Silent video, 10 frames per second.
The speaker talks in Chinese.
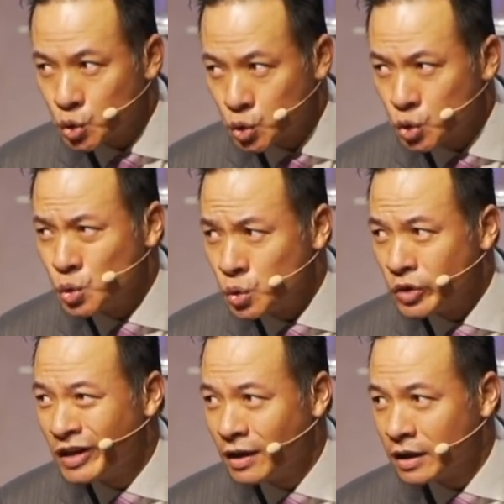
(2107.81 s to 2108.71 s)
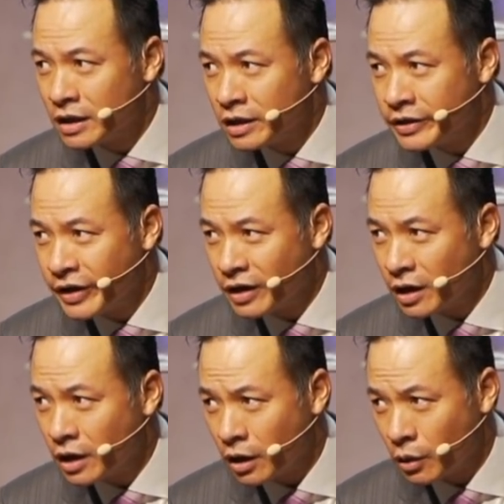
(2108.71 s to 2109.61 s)
主耶
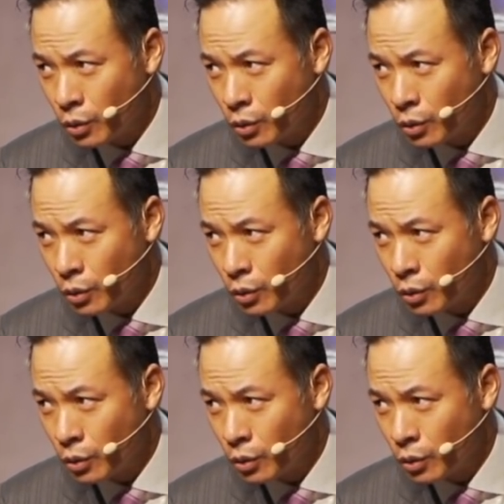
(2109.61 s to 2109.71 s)
和